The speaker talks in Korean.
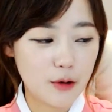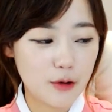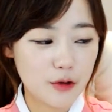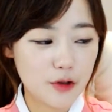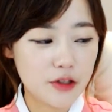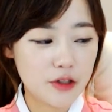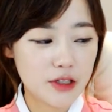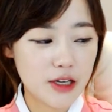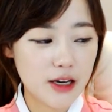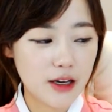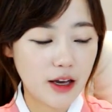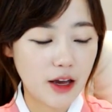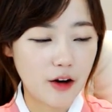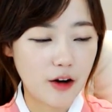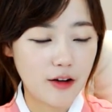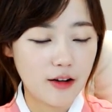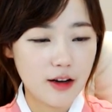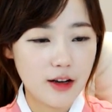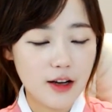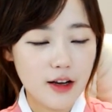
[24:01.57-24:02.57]
퀴즈 할게요.
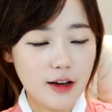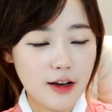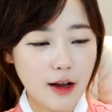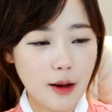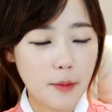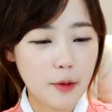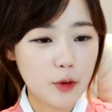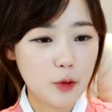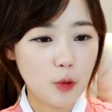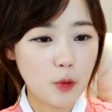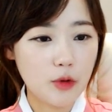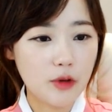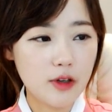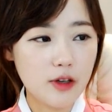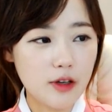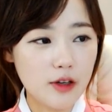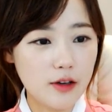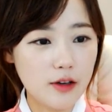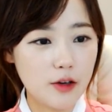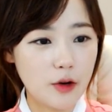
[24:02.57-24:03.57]
아무튼
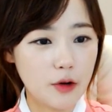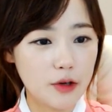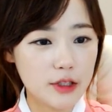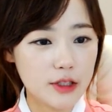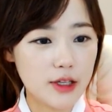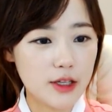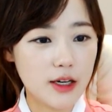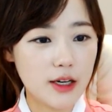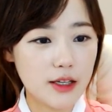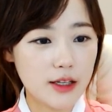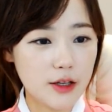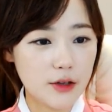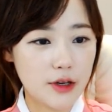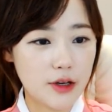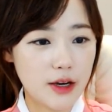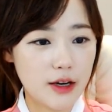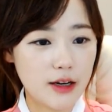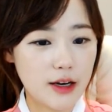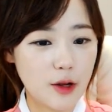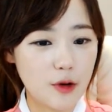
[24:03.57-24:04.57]
오늘 영친왕에 대해서
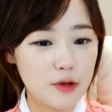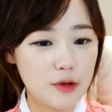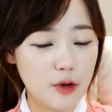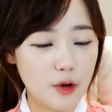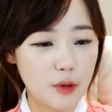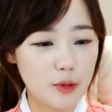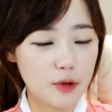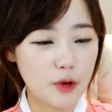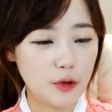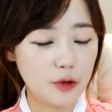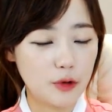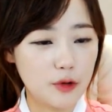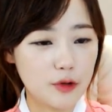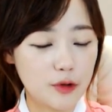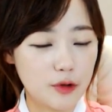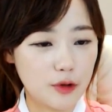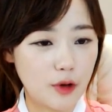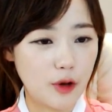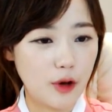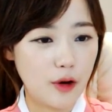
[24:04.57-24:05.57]
얘기를 나누는데 여러분
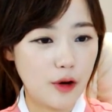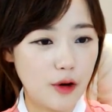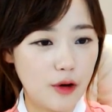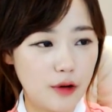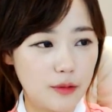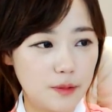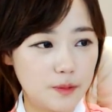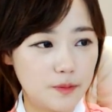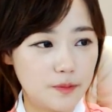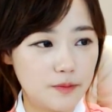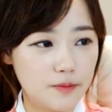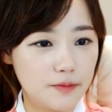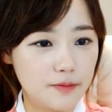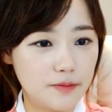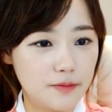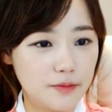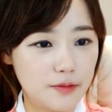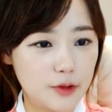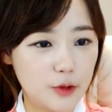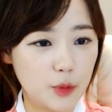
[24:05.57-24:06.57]
어떠셨어요?
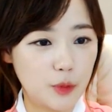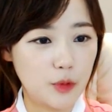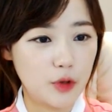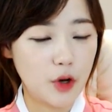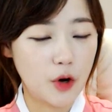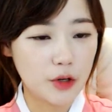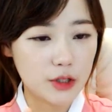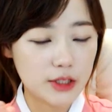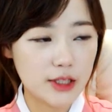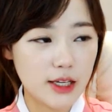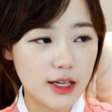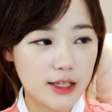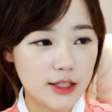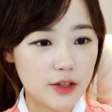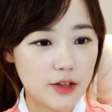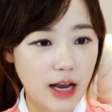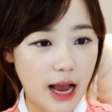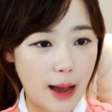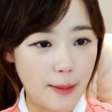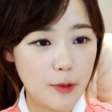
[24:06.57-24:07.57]
음, 좀 영친왕에 대해서
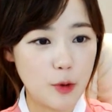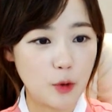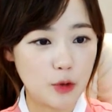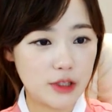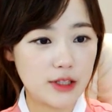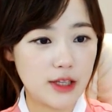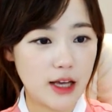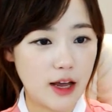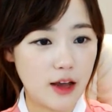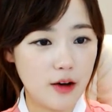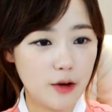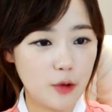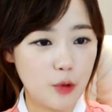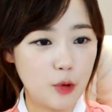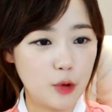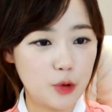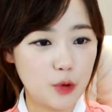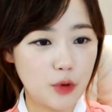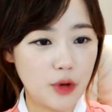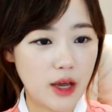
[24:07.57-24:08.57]
감이 오시나요?
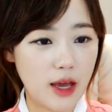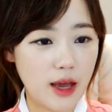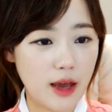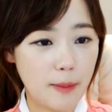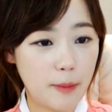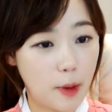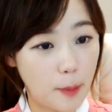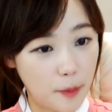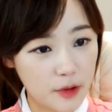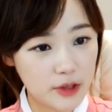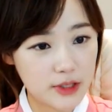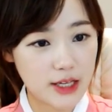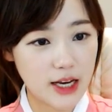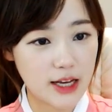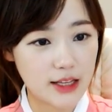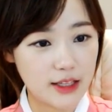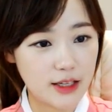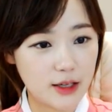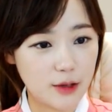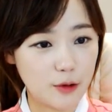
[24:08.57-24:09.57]
고종의 몇 번째
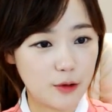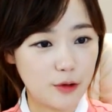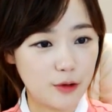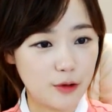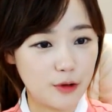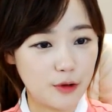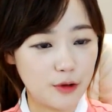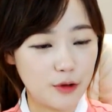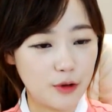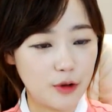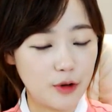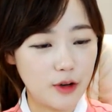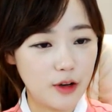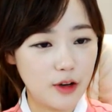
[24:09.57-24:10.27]
아들이고